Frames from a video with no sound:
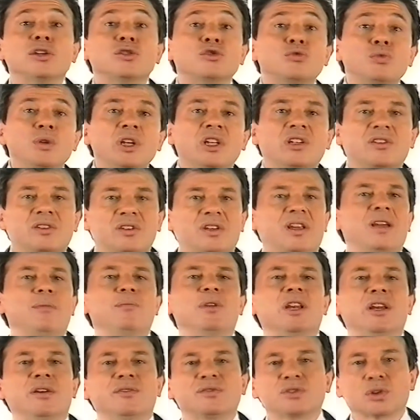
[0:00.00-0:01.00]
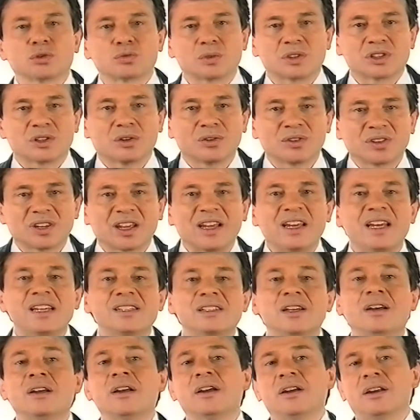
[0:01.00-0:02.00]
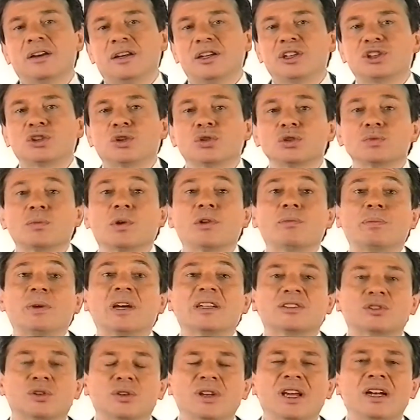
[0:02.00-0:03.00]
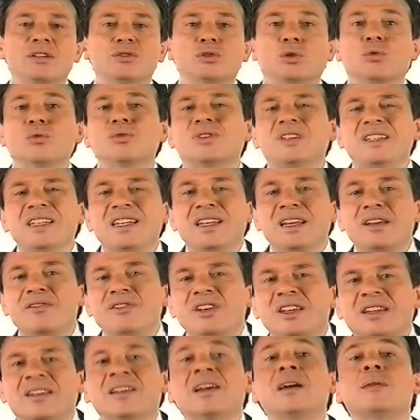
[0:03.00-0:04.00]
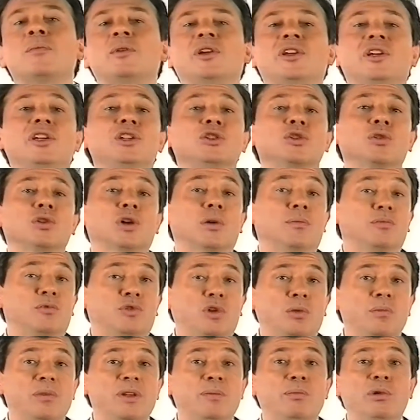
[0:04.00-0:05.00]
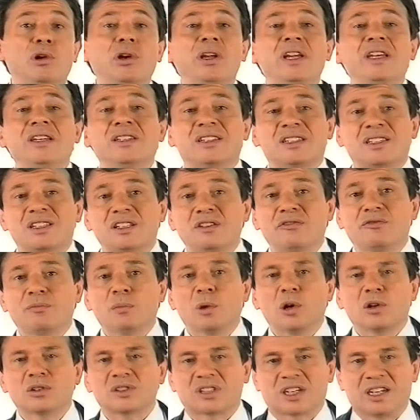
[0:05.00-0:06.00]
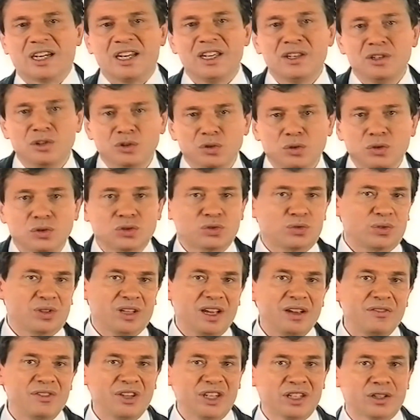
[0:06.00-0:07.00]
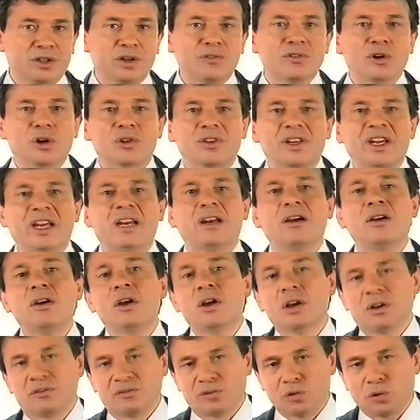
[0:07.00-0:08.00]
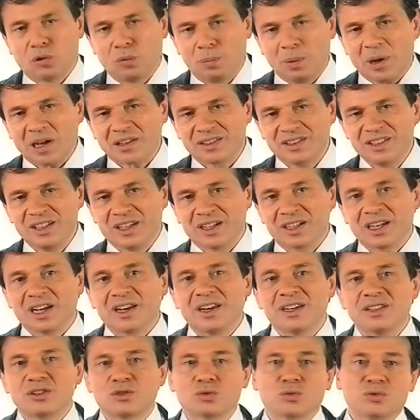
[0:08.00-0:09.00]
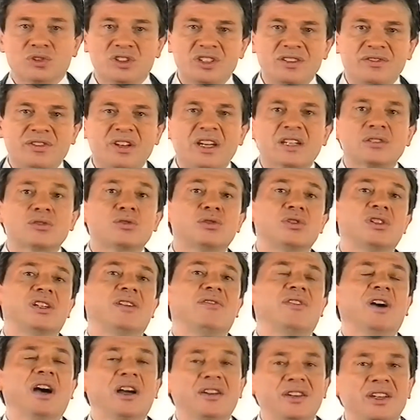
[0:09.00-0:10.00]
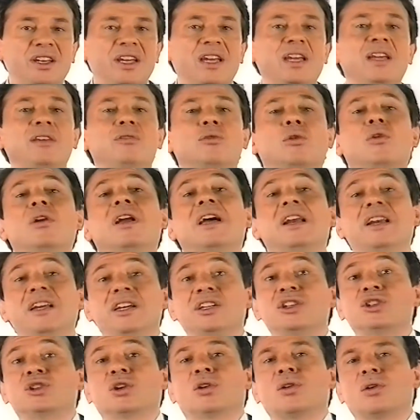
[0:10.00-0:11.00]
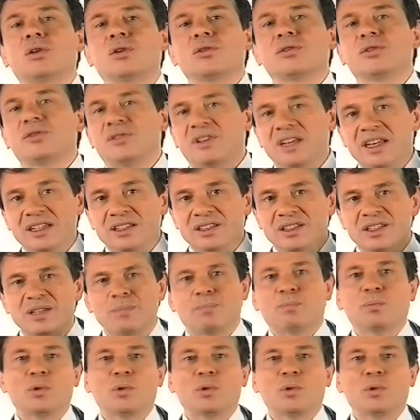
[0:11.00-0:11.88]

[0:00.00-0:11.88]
la suite, dès 1973, les changements de personnel seront inévitables et des gens comme Tommy Bolin, Steve Morse, Glenn Hughes ou David Coverdale feront partie d'incarnations diverses et variées de la légende des Deep